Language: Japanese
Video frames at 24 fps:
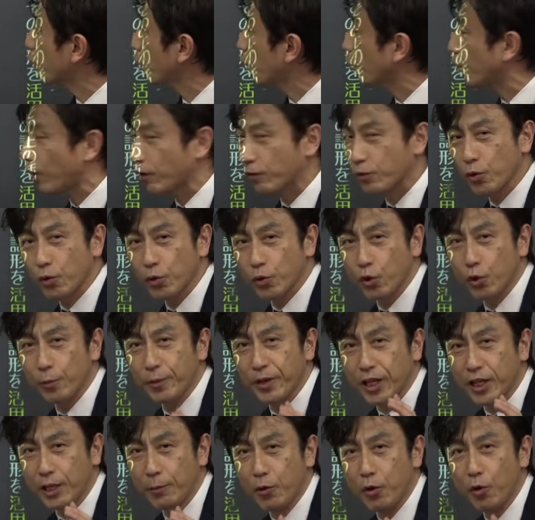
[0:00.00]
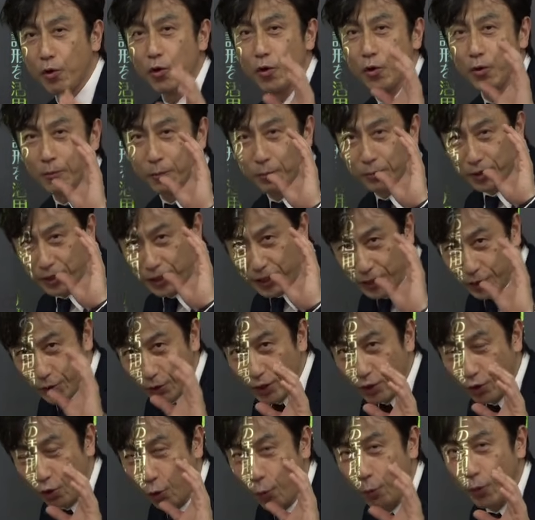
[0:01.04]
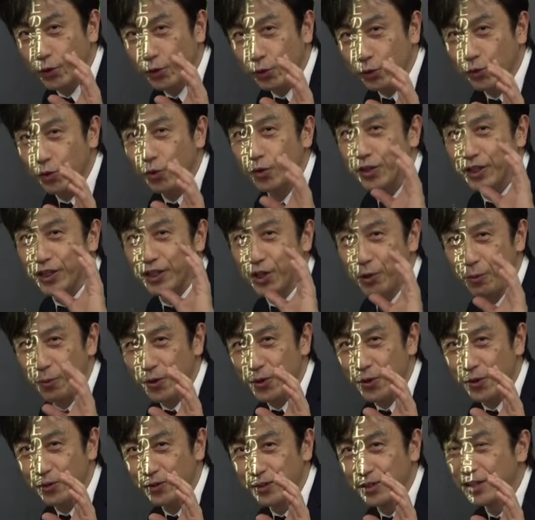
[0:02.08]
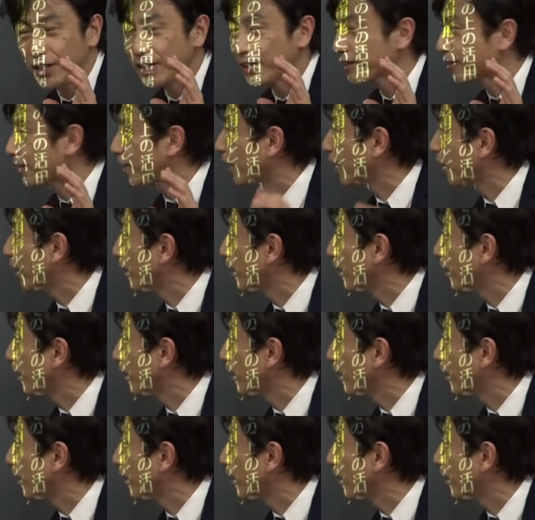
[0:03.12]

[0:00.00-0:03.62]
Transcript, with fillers: この活用表の見方も一緒に覚えておくといいと思うよ。だか